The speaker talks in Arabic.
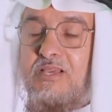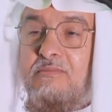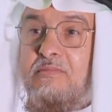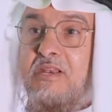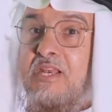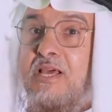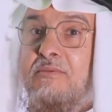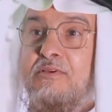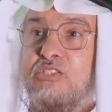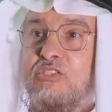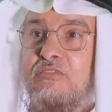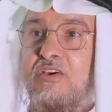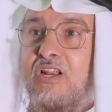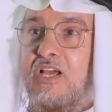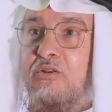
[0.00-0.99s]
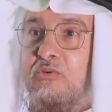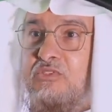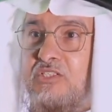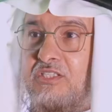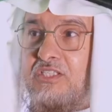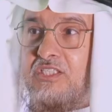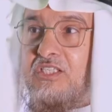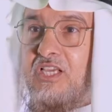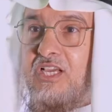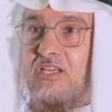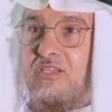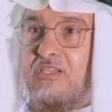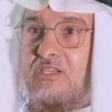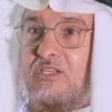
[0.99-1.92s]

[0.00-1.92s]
برنامج سفراء الوسطية